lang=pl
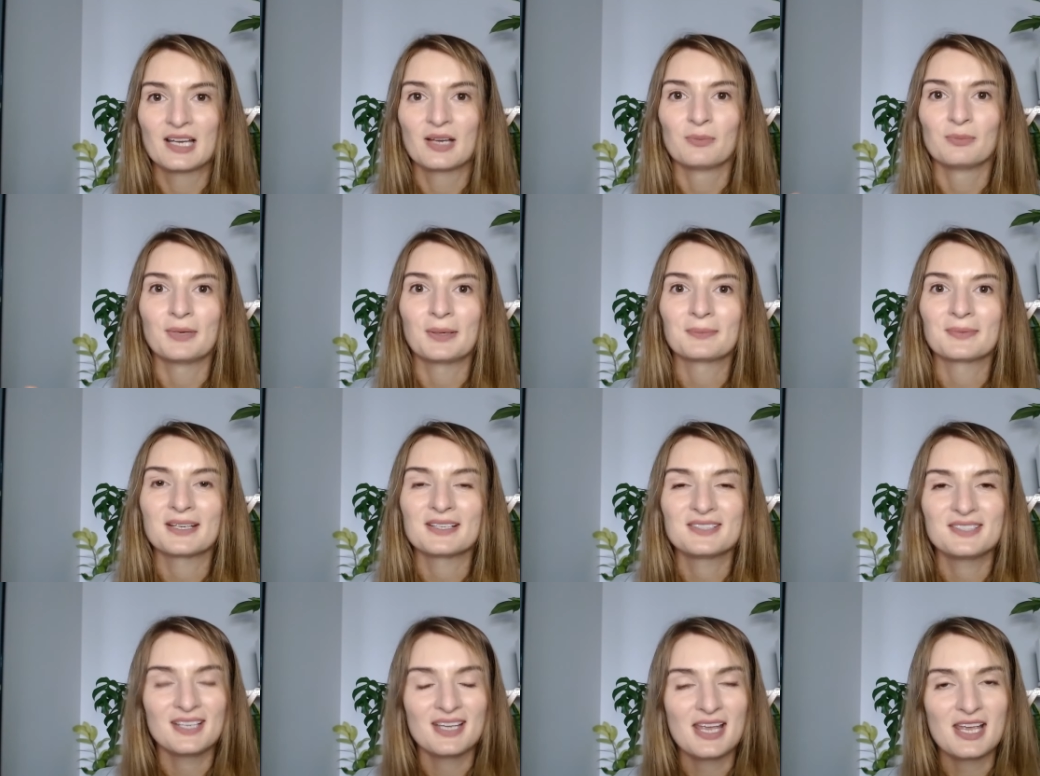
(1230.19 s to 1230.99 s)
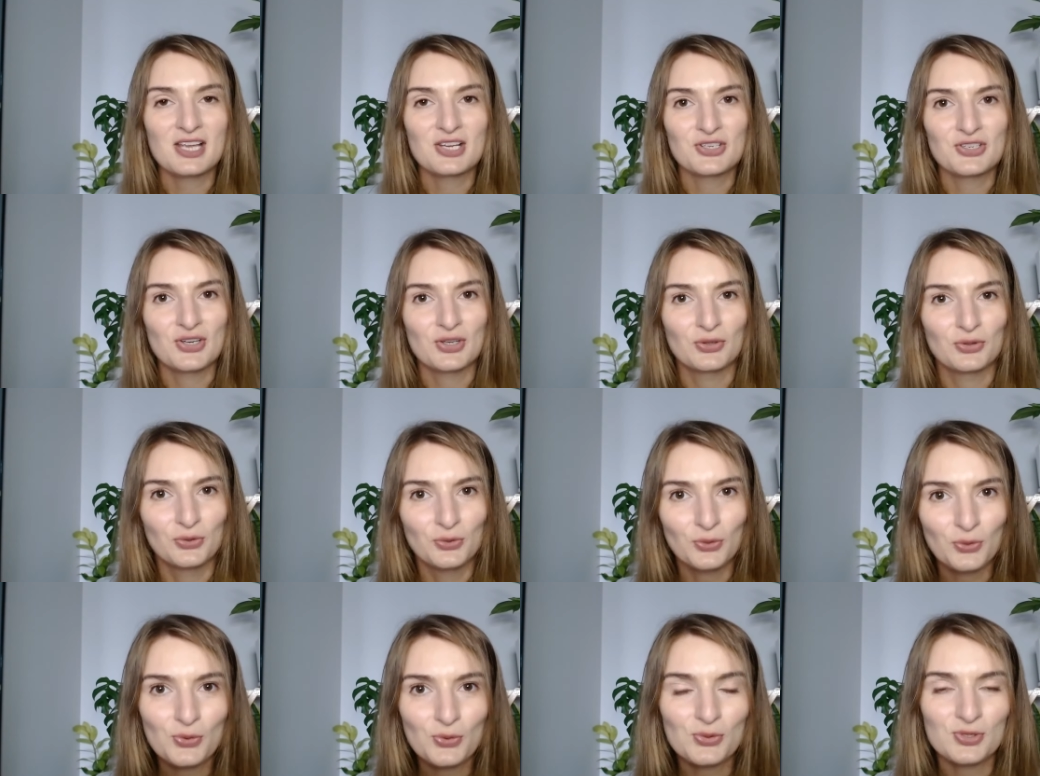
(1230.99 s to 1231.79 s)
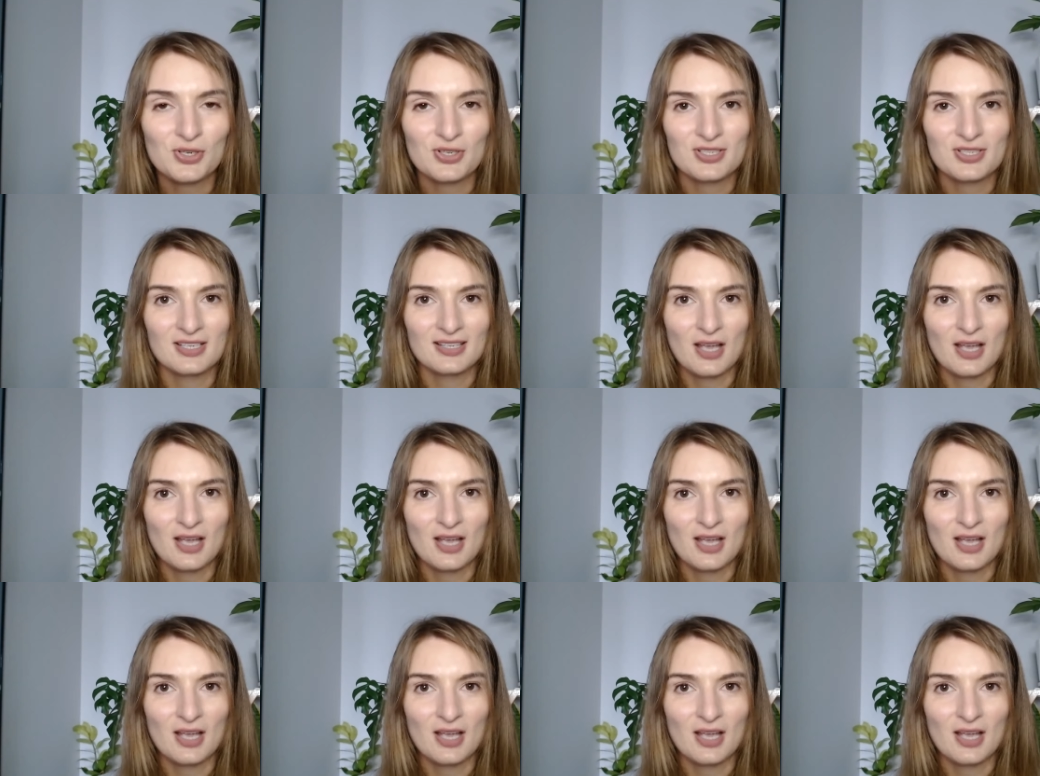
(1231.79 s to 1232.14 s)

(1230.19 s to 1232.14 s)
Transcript: Mam nadzieję, że dużo się